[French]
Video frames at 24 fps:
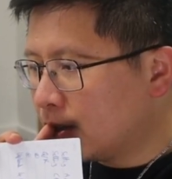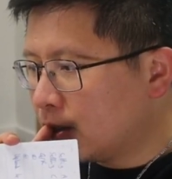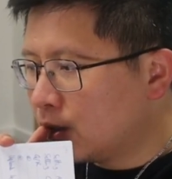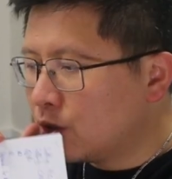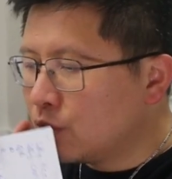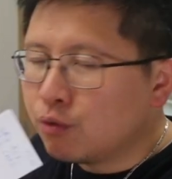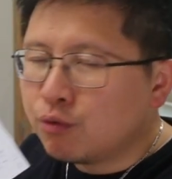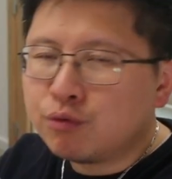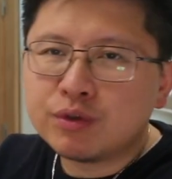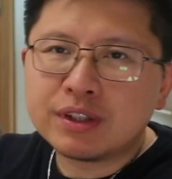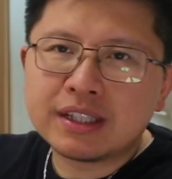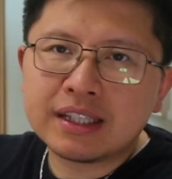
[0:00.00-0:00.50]

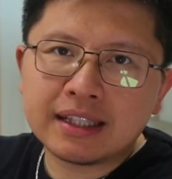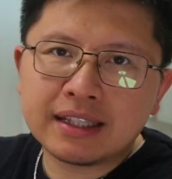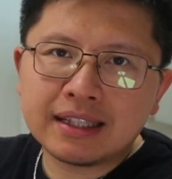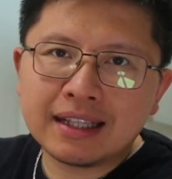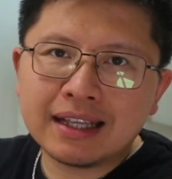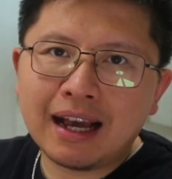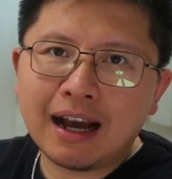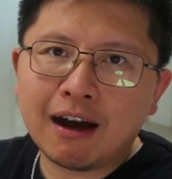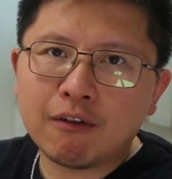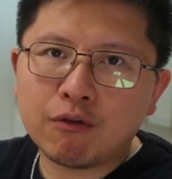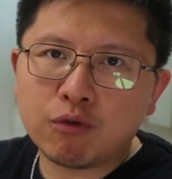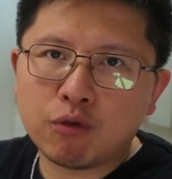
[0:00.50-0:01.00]
de vous
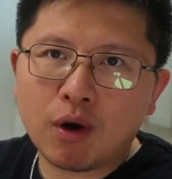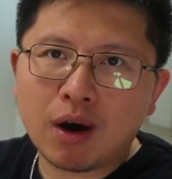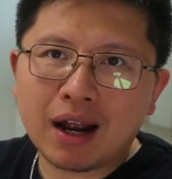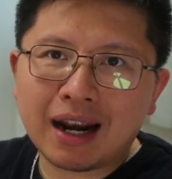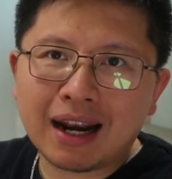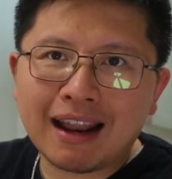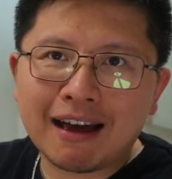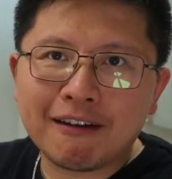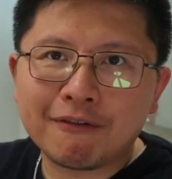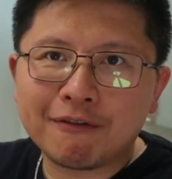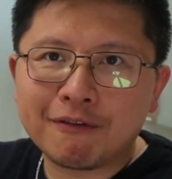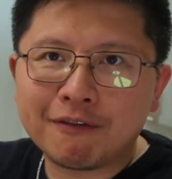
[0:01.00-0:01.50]
aider à
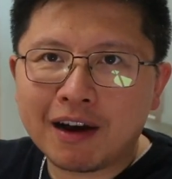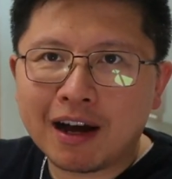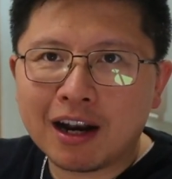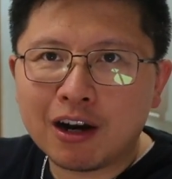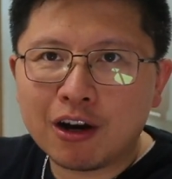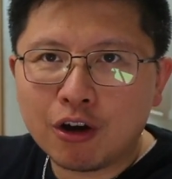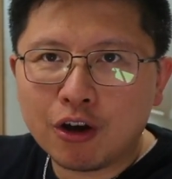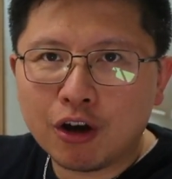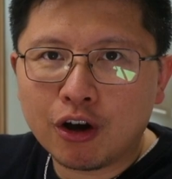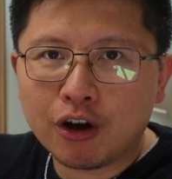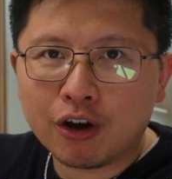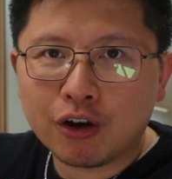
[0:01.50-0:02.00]
voir la
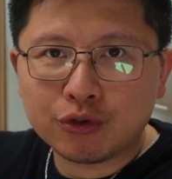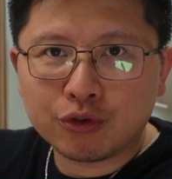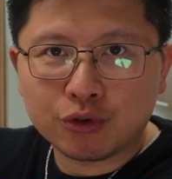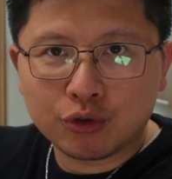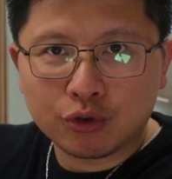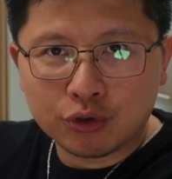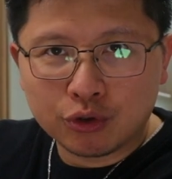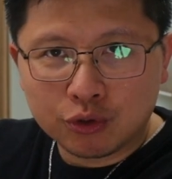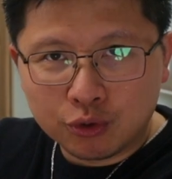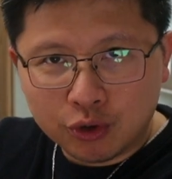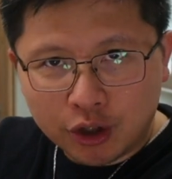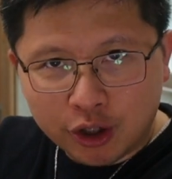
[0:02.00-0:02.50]
valeur
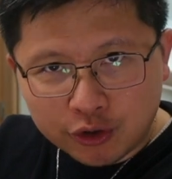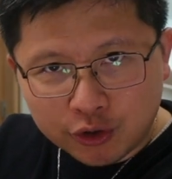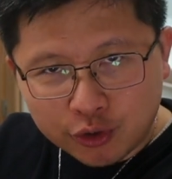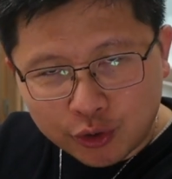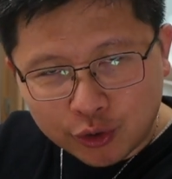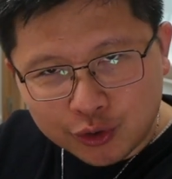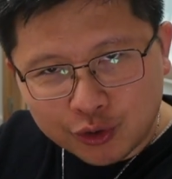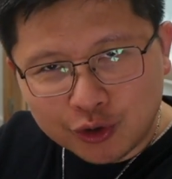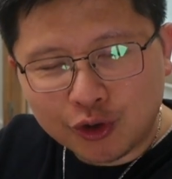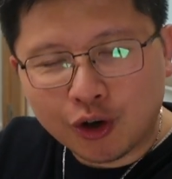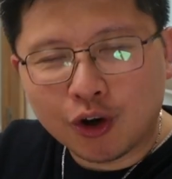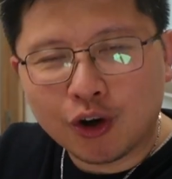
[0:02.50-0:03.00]
de
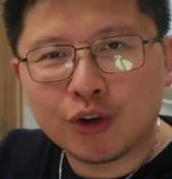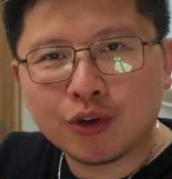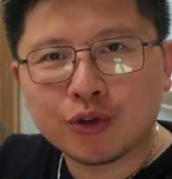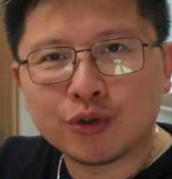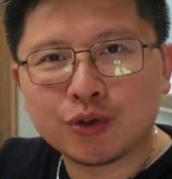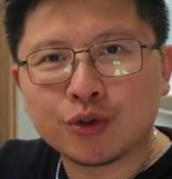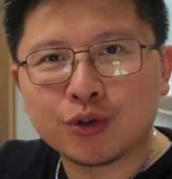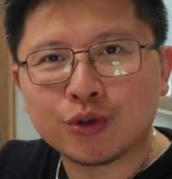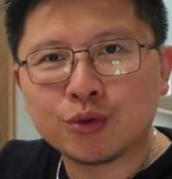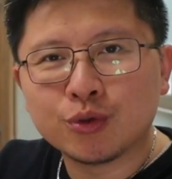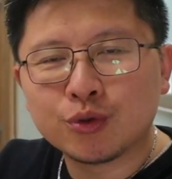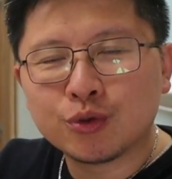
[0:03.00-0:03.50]
notre temps,
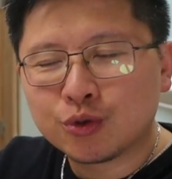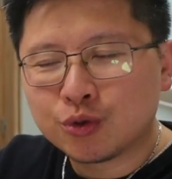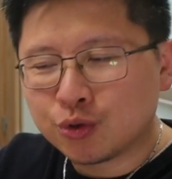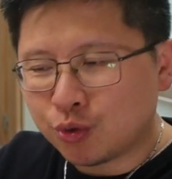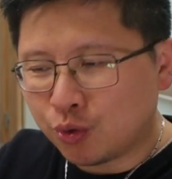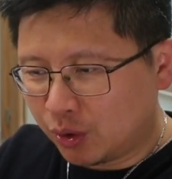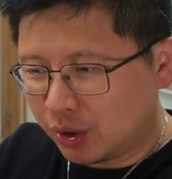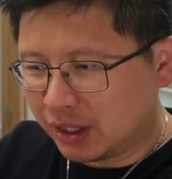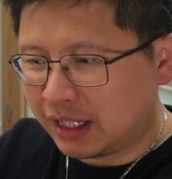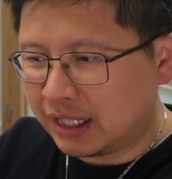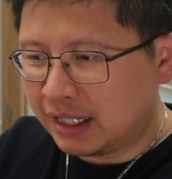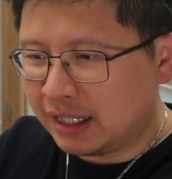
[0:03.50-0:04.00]
de nos
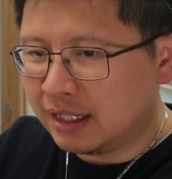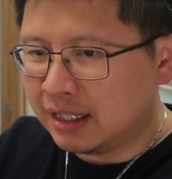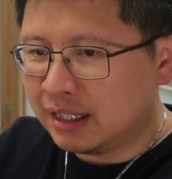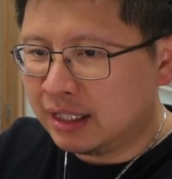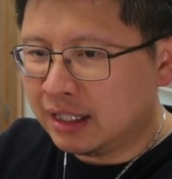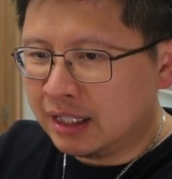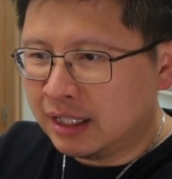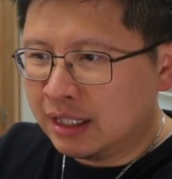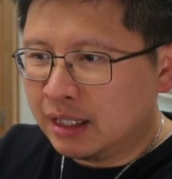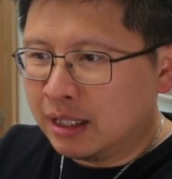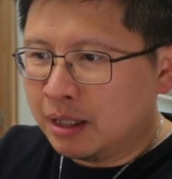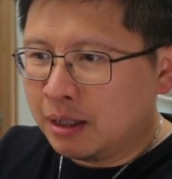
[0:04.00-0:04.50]
journées,
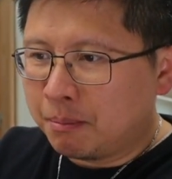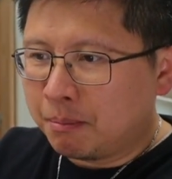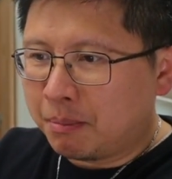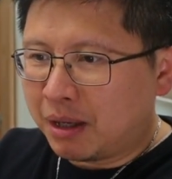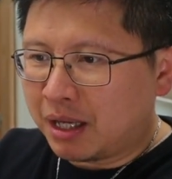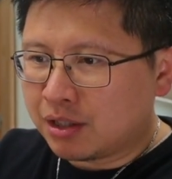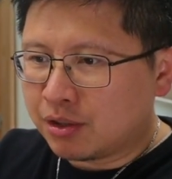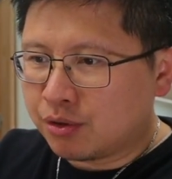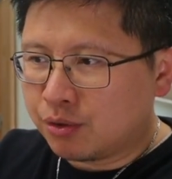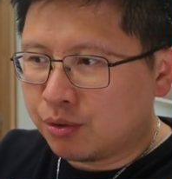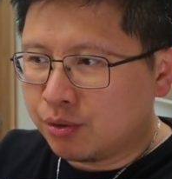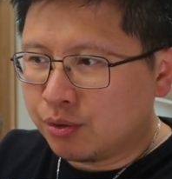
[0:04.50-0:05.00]

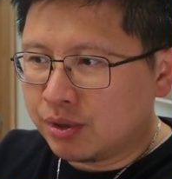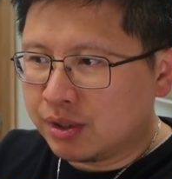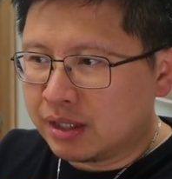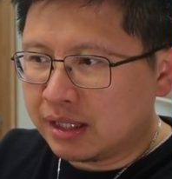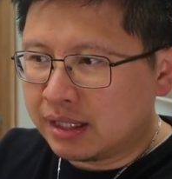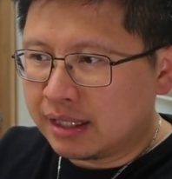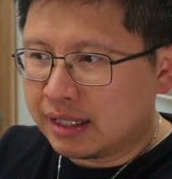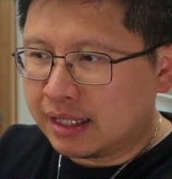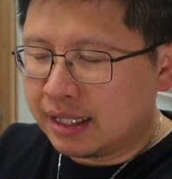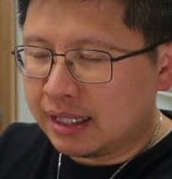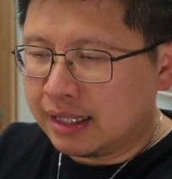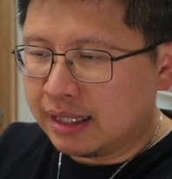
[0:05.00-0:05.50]
parce que
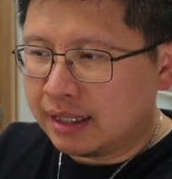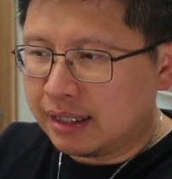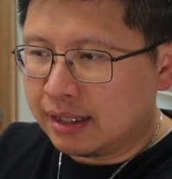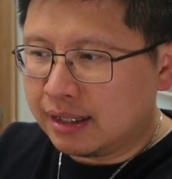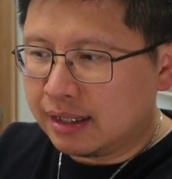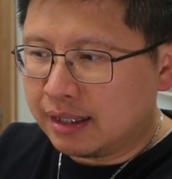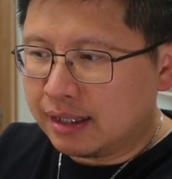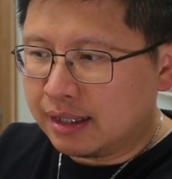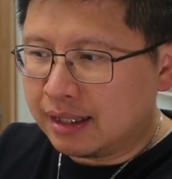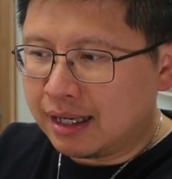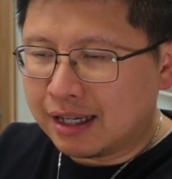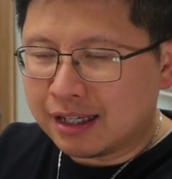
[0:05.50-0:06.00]
c'est
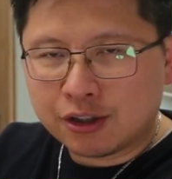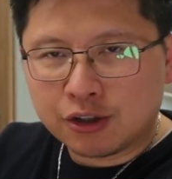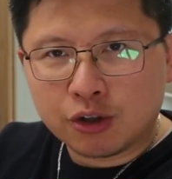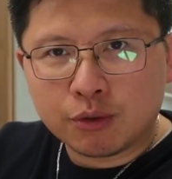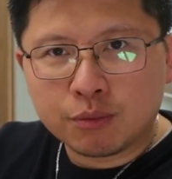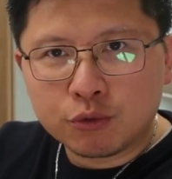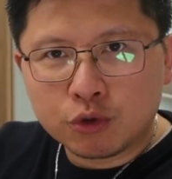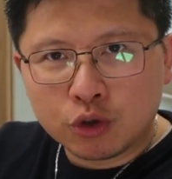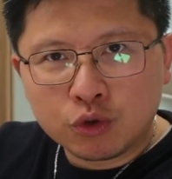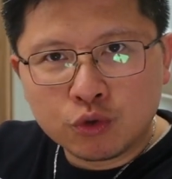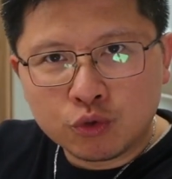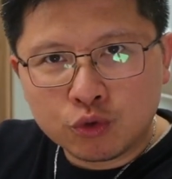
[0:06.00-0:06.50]
la
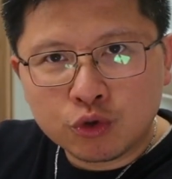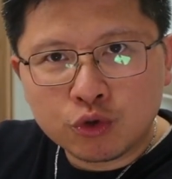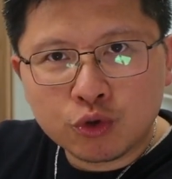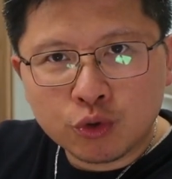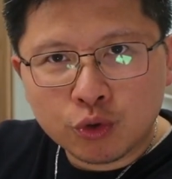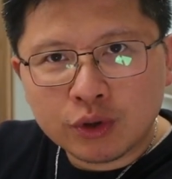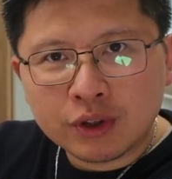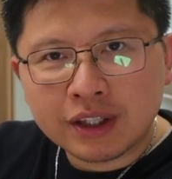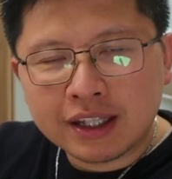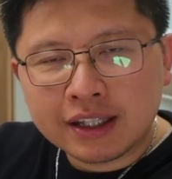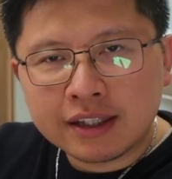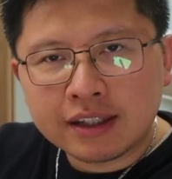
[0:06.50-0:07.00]
somme de nos
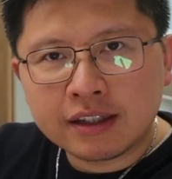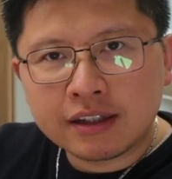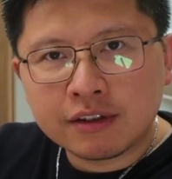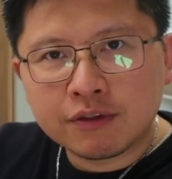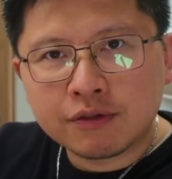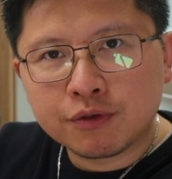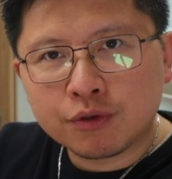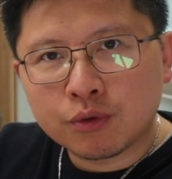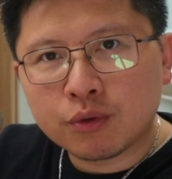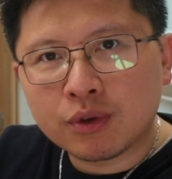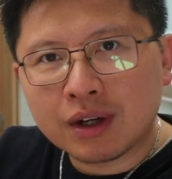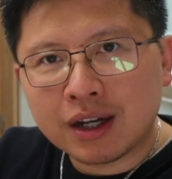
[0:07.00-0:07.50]
journées qui
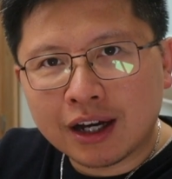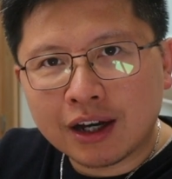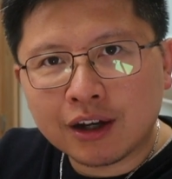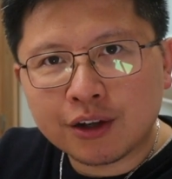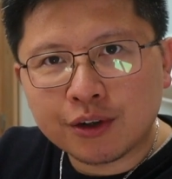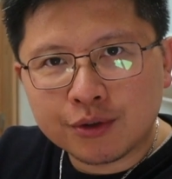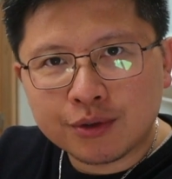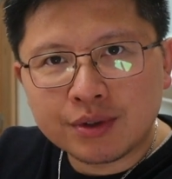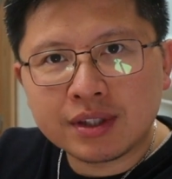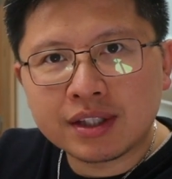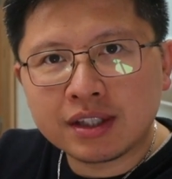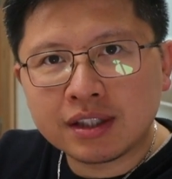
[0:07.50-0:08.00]
font la
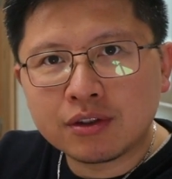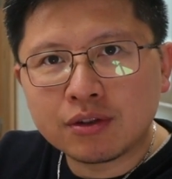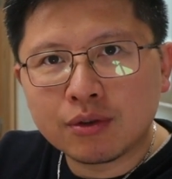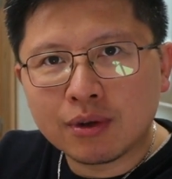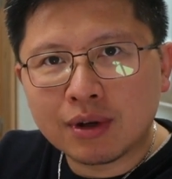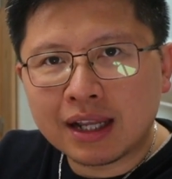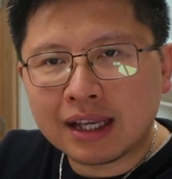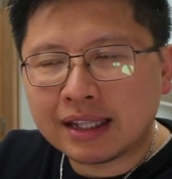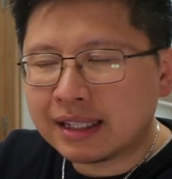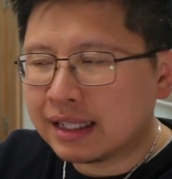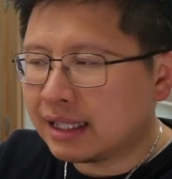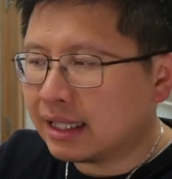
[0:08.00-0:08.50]
réussite de
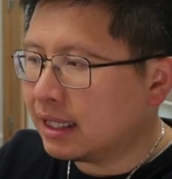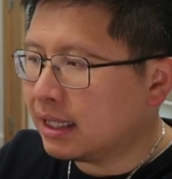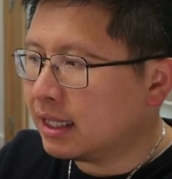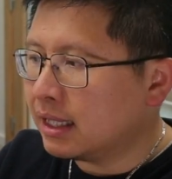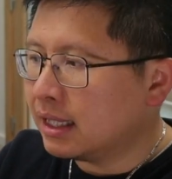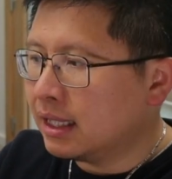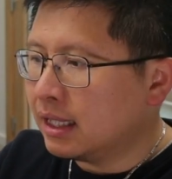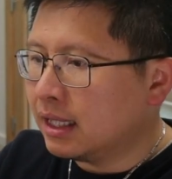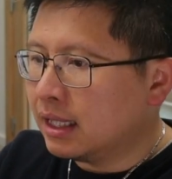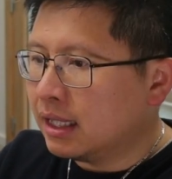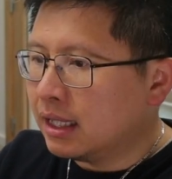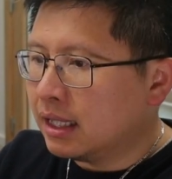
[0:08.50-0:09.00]
l'année,
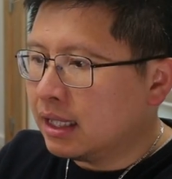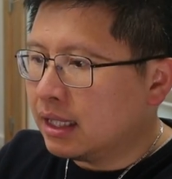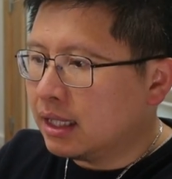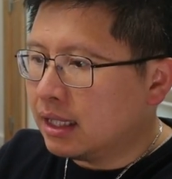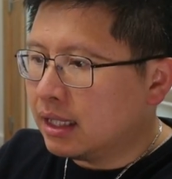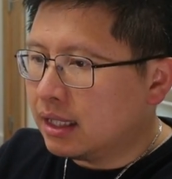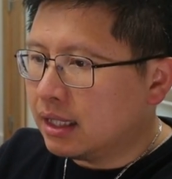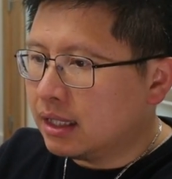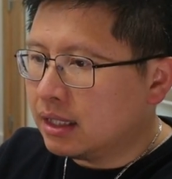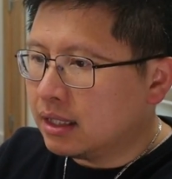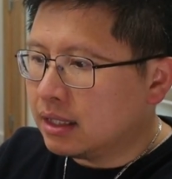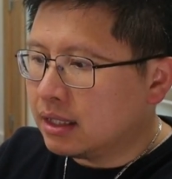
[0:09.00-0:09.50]

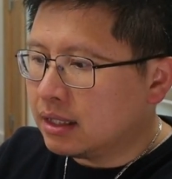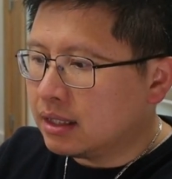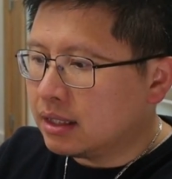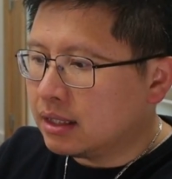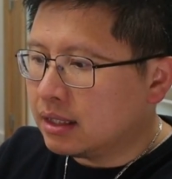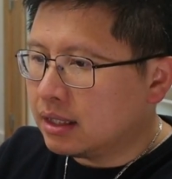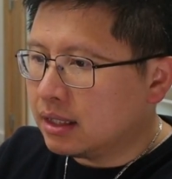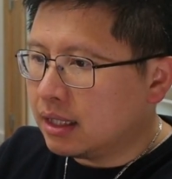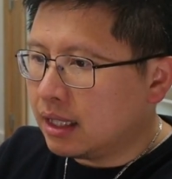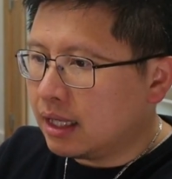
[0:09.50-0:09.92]
euh,